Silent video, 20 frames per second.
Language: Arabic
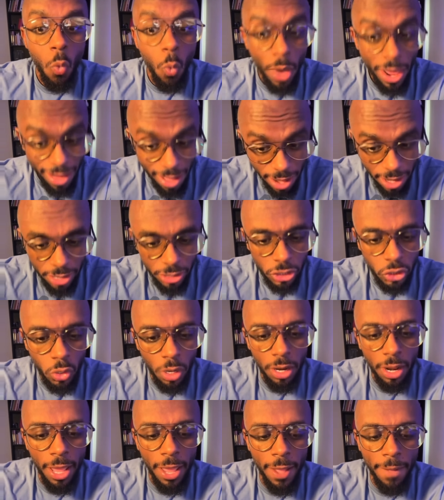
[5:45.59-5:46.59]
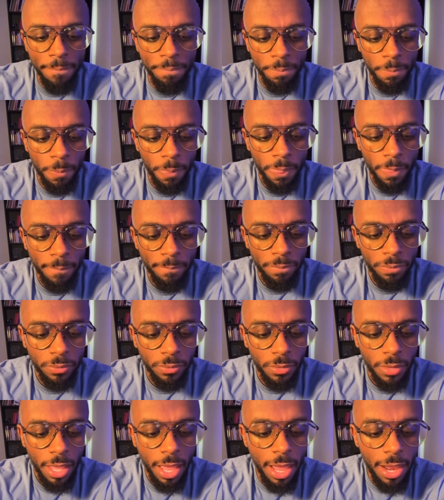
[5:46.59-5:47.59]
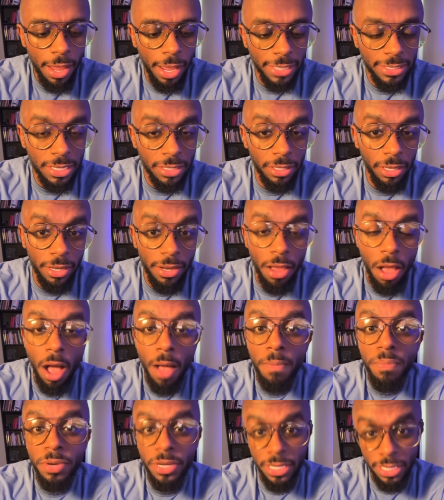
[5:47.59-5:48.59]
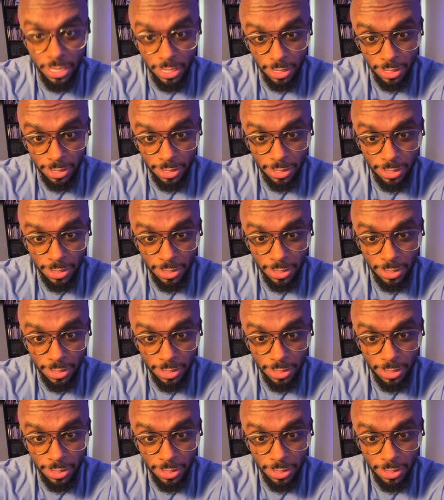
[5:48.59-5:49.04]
ولكن السؤال الاهم هل استطيع ان ابني